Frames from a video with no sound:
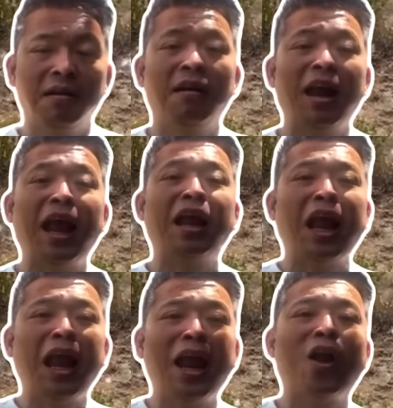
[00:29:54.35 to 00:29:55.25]
đó hàng
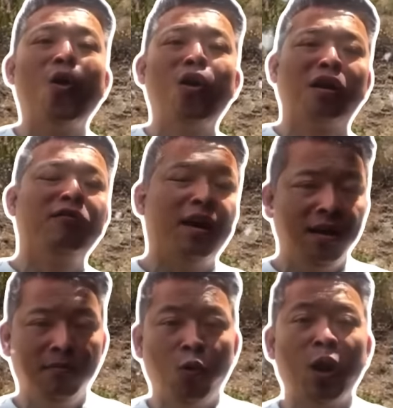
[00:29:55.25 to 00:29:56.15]
ngàn con như vậy
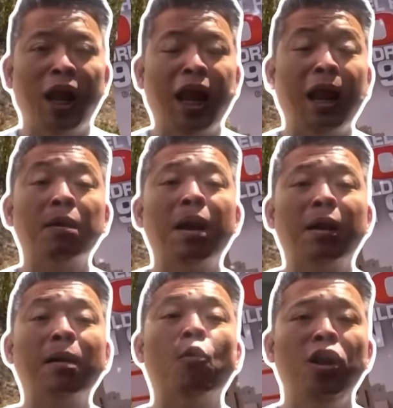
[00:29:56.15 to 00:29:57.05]
một hàng máy
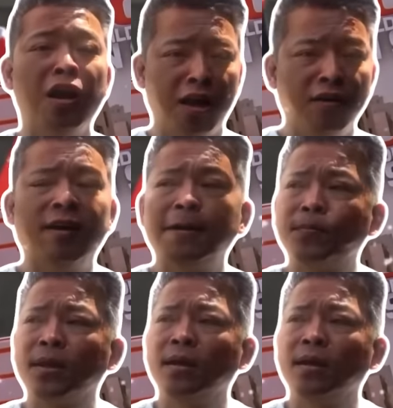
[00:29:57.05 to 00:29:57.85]
bay gái mỗi lần như vậy